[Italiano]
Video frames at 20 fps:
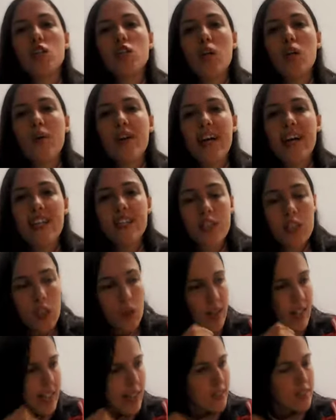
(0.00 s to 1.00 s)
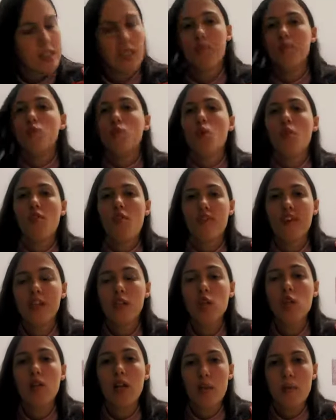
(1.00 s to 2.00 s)
ciao ragazzi, ciao ragazze. Nuovo
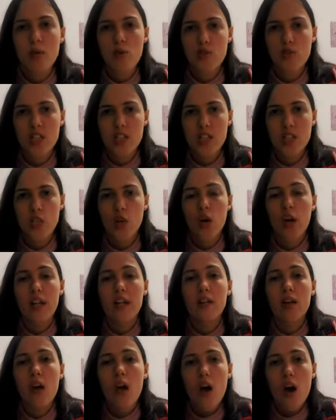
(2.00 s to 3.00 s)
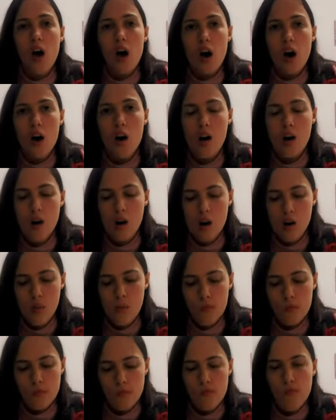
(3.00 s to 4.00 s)
video, le mie ossessioni. Uh,
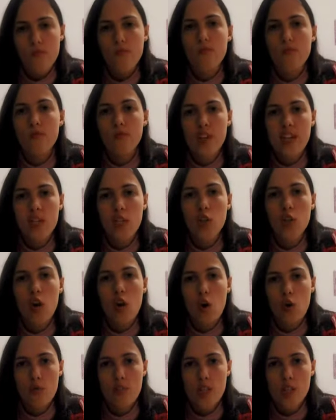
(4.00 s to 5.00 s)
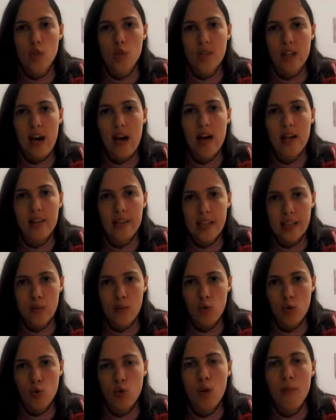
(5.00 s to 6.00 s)
video visto da Deri
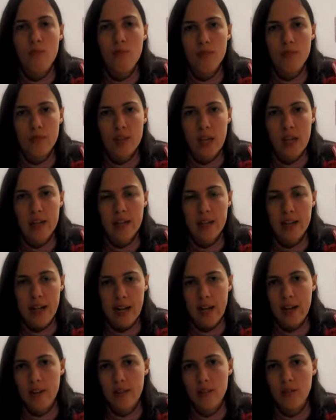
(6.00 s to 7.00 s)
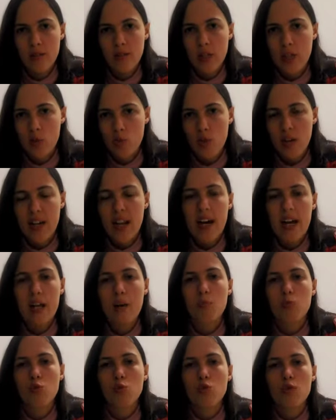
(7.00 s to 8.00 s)
Bruno, nel suo canale
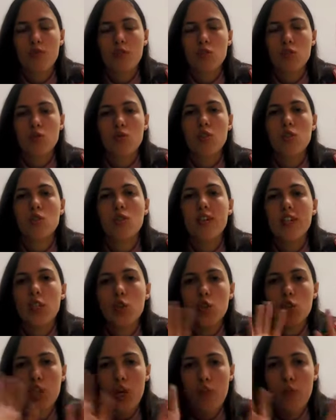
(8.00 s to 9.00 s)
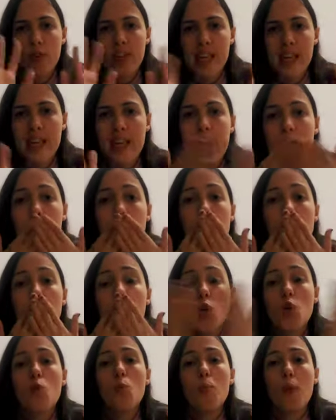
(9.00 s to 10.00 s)
appunto ho visto questo video. Ciao Federica,
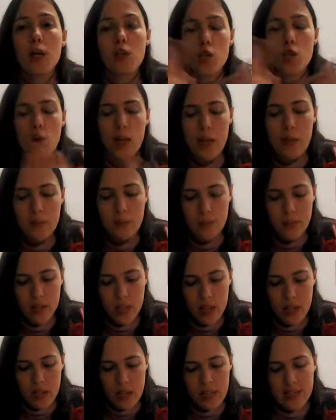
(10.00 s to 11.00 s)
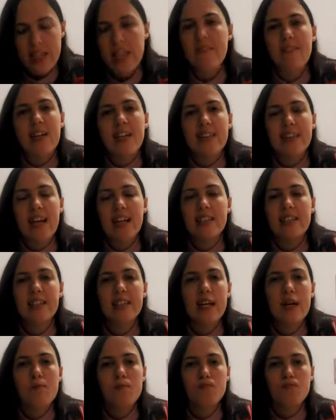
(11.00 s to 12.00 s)
un bacione, sei fantastica.